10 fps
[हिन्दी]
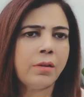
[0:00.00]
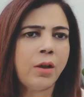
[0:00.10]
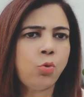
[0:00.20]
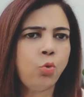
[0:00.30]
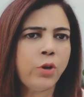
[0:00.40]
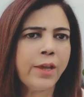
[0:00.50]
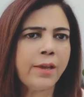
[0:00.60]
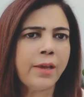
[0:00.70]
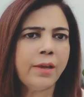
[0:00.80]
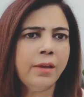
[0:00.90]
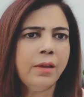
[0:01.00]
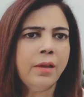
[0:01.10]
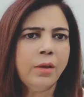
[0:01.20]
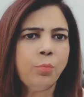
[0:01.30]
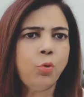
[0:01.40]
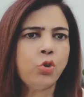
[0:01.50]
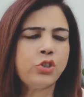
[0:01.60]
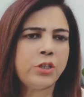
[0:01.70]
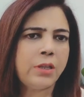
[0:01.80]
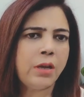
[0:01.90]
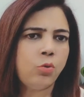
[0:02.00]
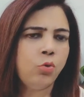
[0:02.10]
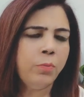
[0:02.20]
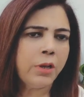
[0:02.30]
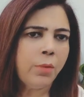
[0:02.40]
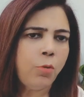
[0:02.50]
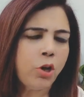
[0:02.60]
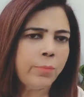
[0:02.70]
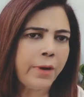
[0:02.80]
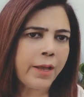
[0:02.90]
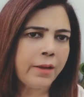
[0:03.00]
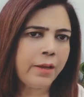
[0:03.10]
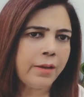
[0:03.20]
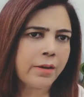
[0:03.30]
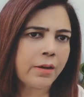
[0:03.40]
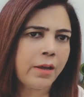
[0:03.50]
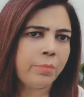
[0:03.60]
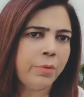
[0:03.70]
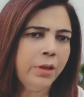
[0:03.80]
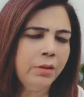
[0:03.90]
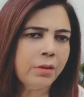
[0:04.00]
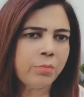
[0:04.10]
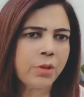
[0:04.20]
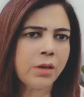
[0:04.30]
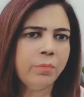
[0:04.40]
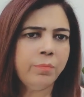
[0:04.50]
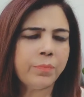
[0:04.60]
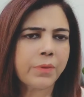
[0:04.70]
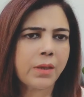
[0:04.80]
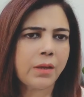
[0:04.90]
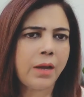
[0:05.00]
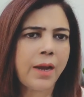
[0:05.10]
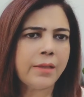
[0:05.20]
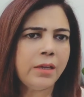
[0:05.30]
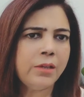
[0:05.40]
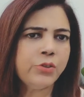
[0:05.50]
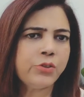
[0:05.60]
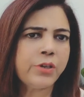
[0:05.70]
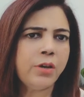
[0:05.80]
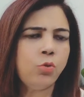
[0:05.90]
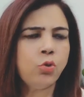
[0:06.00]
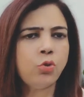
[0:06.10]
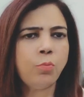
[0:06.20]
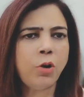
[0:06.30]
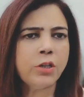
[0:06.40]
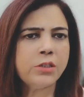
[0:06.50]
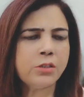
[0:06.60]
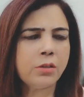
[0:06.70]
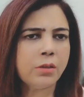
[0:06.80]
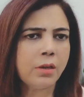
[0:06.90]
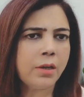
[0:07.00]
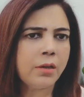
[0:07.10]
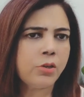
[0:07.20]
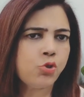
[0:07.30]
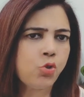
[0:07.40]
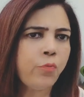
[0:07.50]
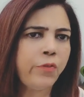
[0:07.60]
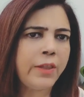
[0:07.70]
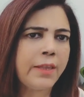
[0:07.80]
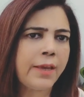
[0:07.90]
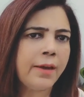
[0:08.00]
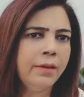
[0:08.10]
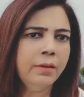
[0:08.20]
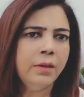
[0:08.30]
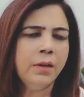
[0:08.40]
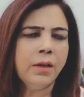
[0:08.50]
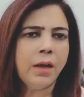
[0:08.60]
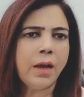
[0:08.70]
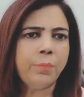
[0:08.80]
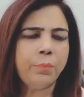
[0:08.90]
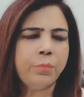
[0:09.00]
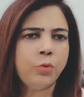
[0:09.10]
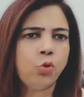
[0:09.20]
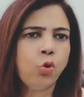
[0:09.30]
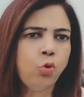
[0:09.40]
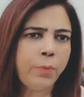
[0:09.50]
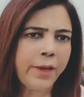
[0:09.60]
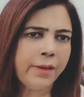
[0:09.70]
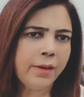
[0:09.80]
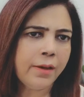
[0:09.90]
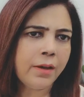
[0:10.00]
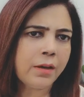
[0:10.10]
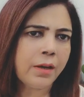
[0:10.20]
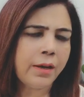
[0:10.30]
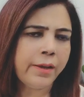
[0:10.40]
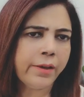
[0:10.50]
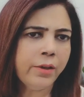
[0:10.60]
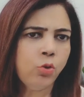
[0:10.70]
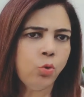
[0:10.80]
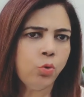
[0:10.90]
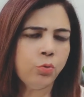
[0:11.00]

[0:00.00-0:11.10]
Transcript: अंगूठे के पोर जितना हो मतलब बहुत बड़ा नहीं रखना आपने कम से कम आधे इंच का हो तो बहुत शुभ फल देगा आप दो उपाय ये अगर कर लेंगे तो